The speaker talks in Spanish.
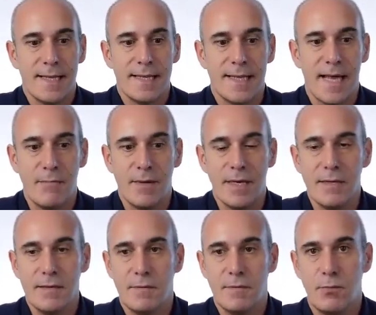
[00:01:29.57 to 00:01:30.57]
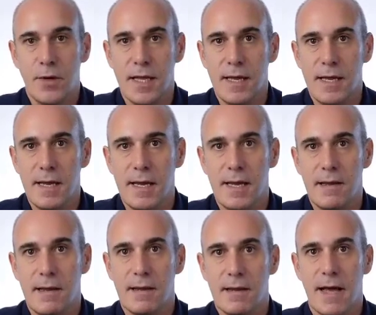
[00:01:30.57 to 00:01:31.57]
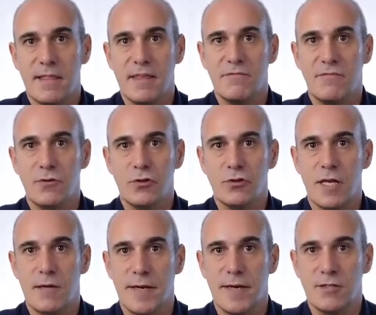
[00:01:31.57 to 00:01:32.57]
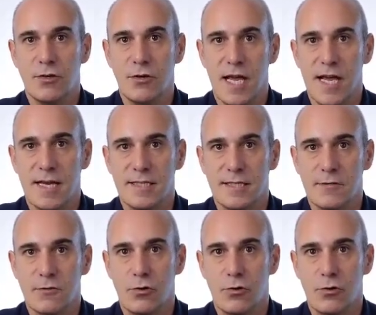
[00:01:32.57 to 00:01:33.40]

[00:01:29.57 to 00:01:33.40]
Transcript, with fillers: También puede hacer fotos de personas.